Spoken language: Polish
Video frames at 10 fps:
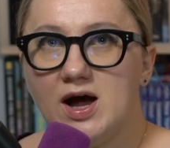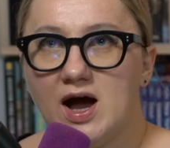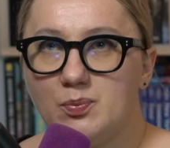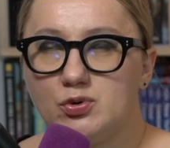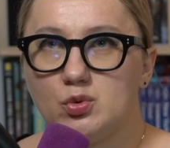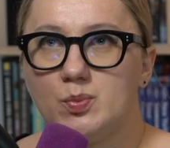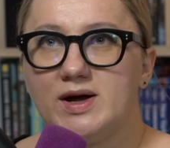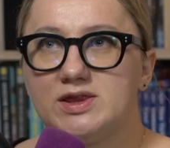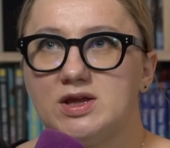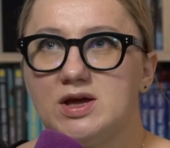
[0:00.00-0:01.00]

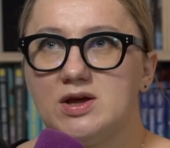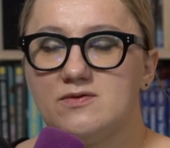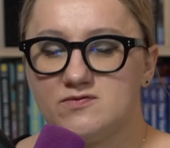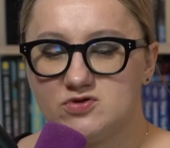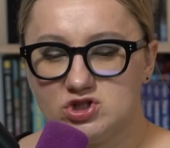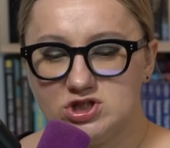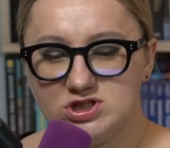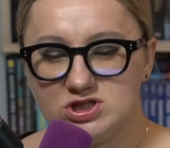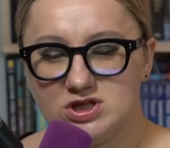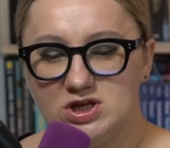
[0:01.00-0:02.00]
aprobatę
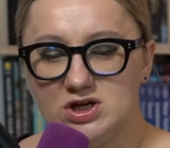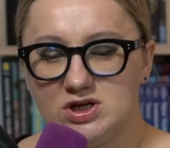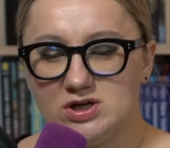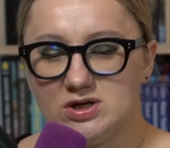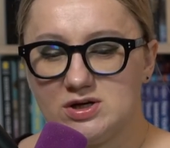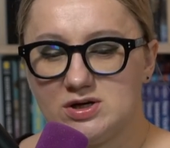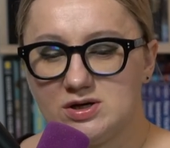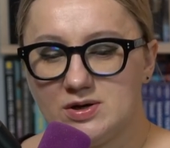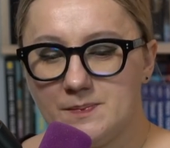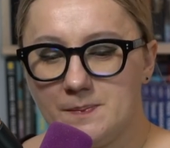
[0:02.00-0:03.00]
wszystkich
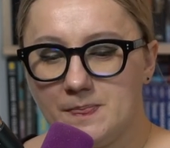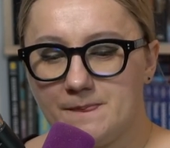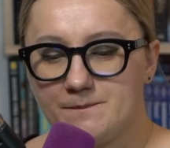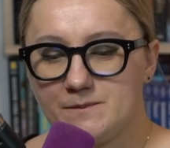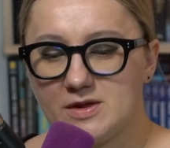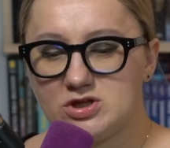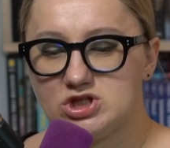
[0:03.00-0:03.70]
um,